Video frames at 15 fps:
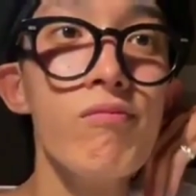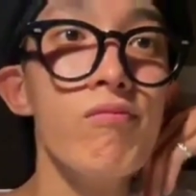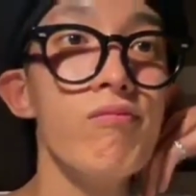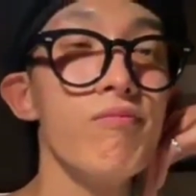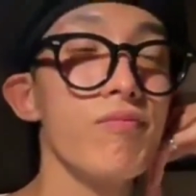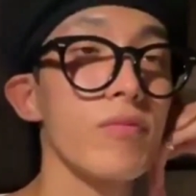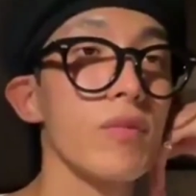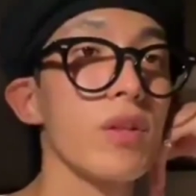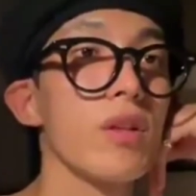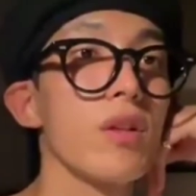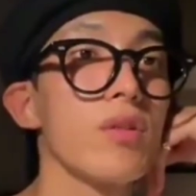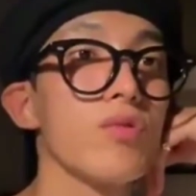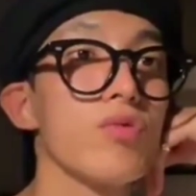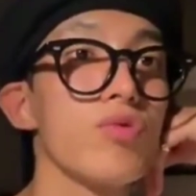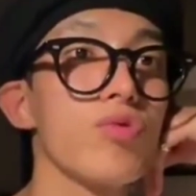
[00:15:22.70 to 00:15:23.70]
음
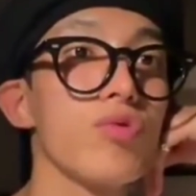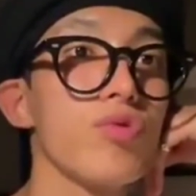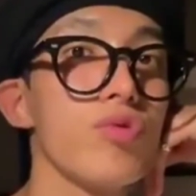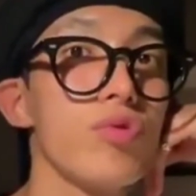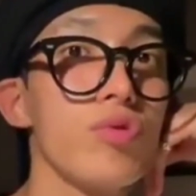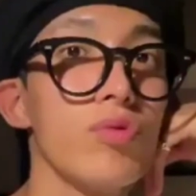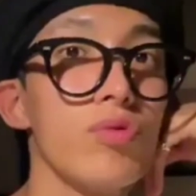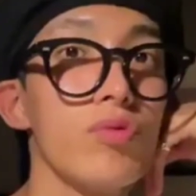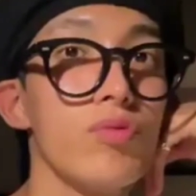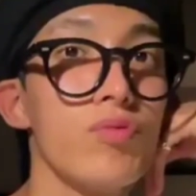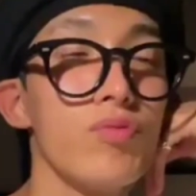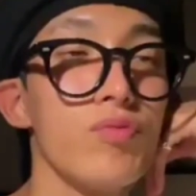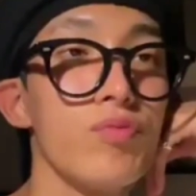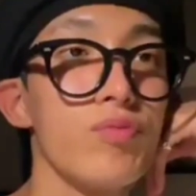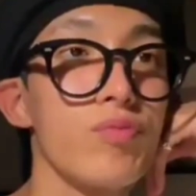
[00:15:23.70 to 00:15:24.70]
그래가지고
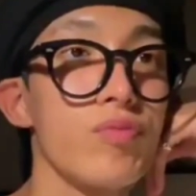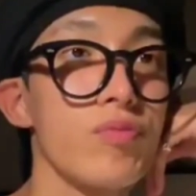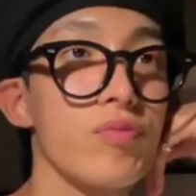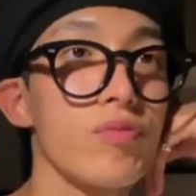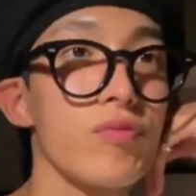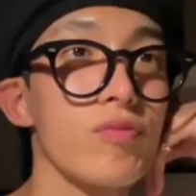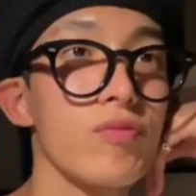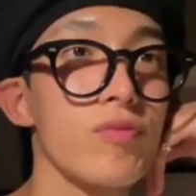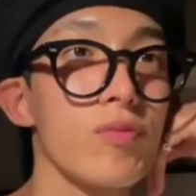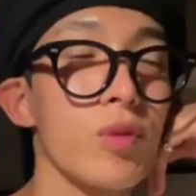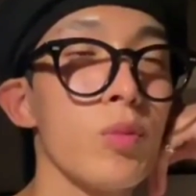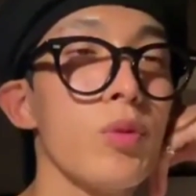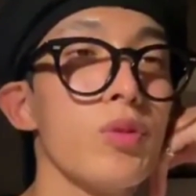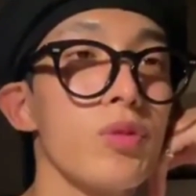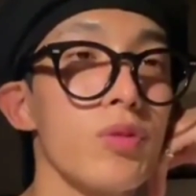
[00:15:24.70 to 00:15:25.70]

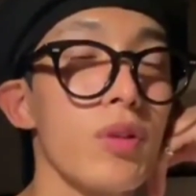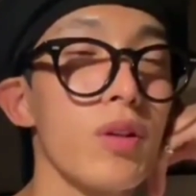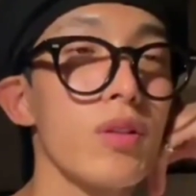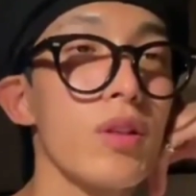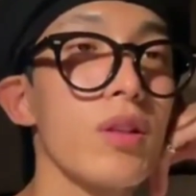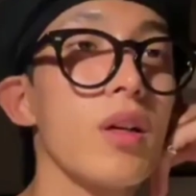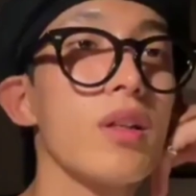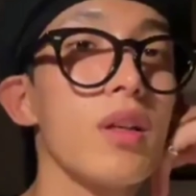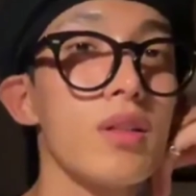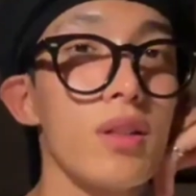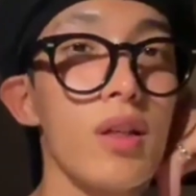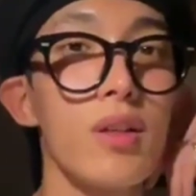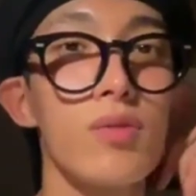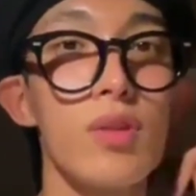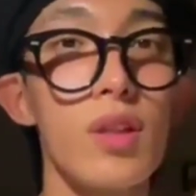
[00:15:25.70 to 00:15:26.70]
보면서 아
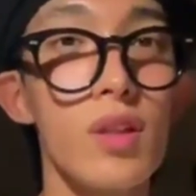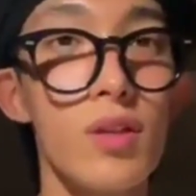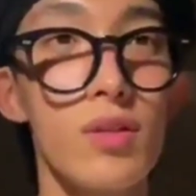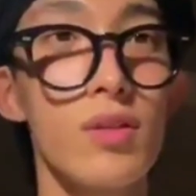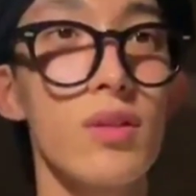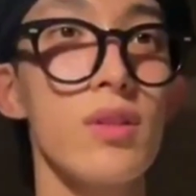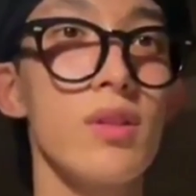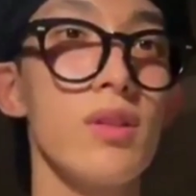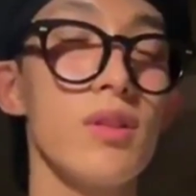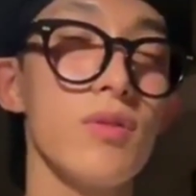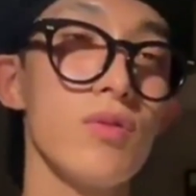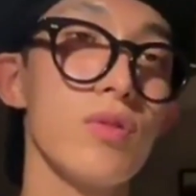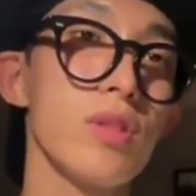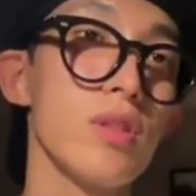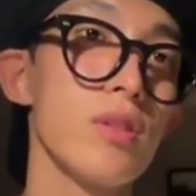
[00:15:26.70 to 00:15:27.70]
대단하다 우리 캐럿들
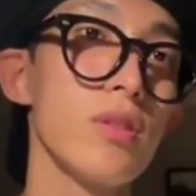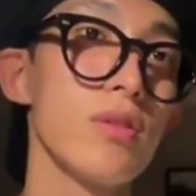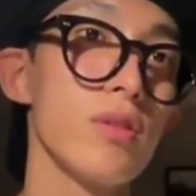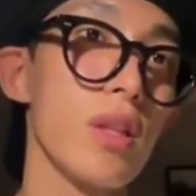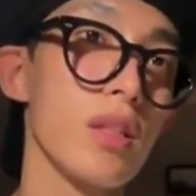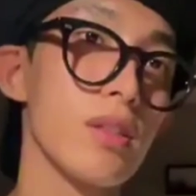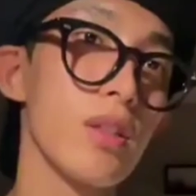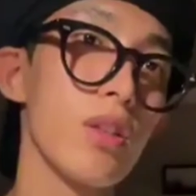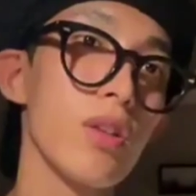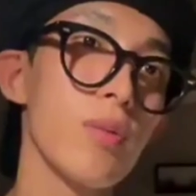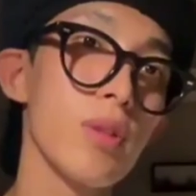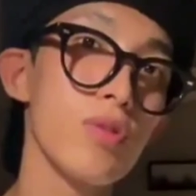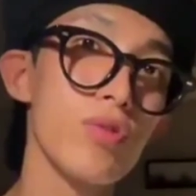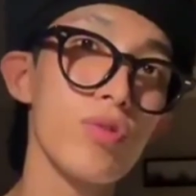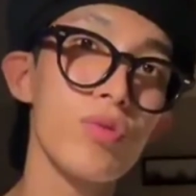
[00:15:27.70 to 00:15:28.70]
우리 다
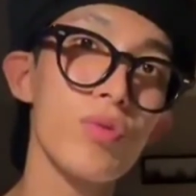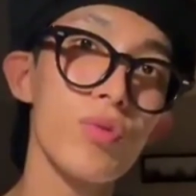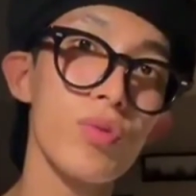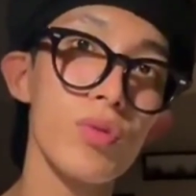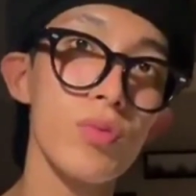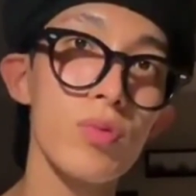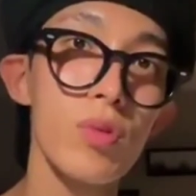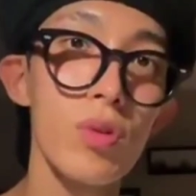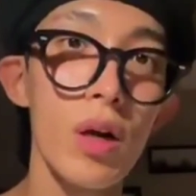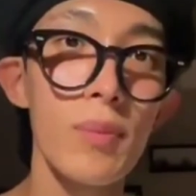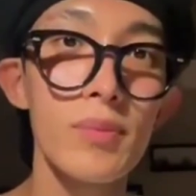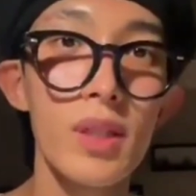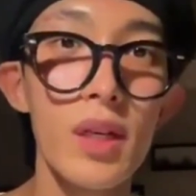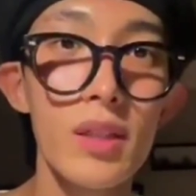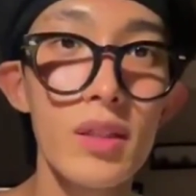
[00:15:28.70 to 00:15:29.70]
챙겨봐주고 너무
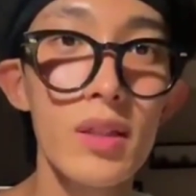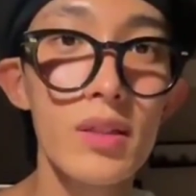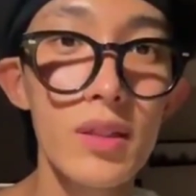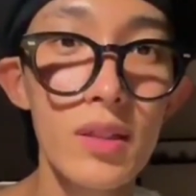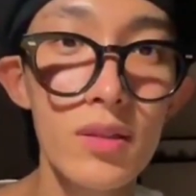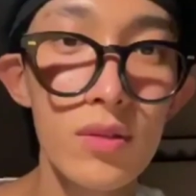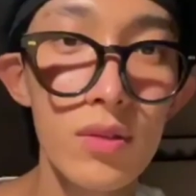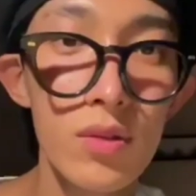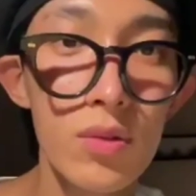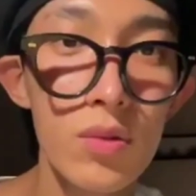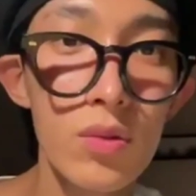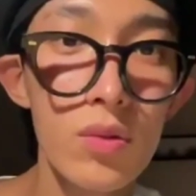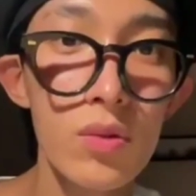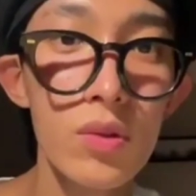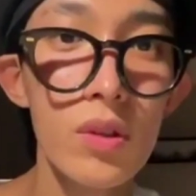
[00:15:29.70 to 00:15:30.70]
감사하다 생각
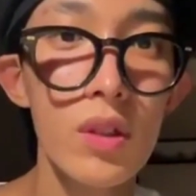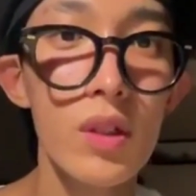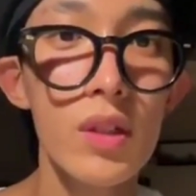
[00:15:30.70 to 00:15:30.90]
들었고